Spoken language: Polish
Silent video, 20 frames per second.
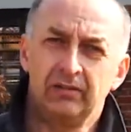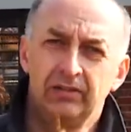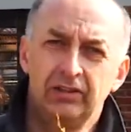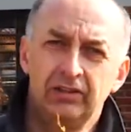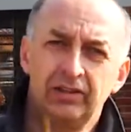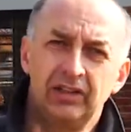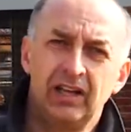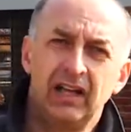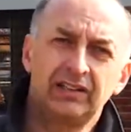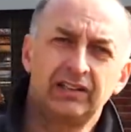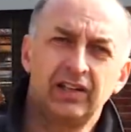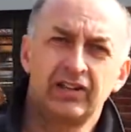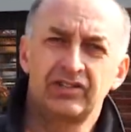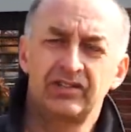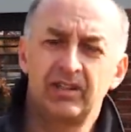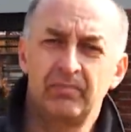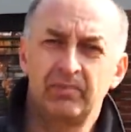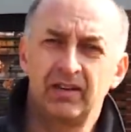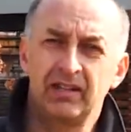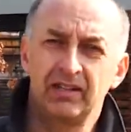i ja też
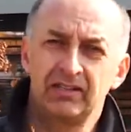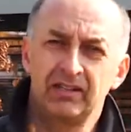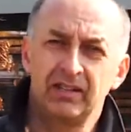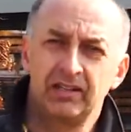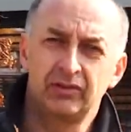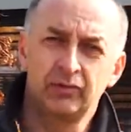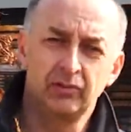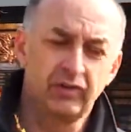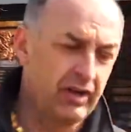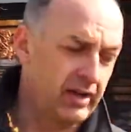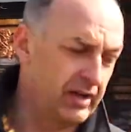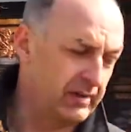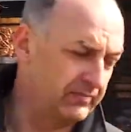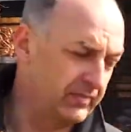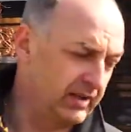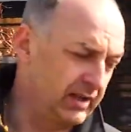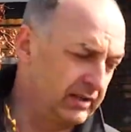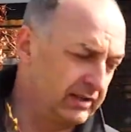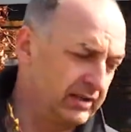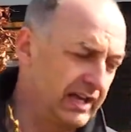zaprezentuję
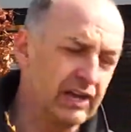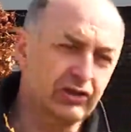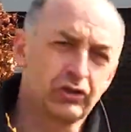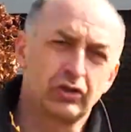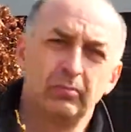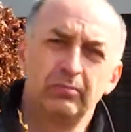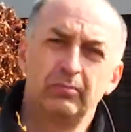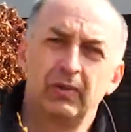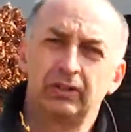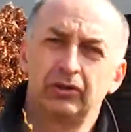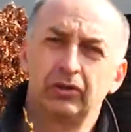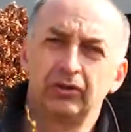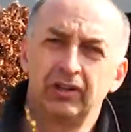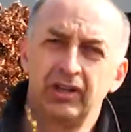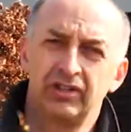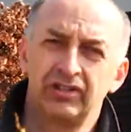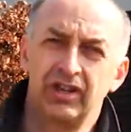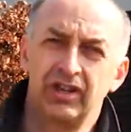naszą metodę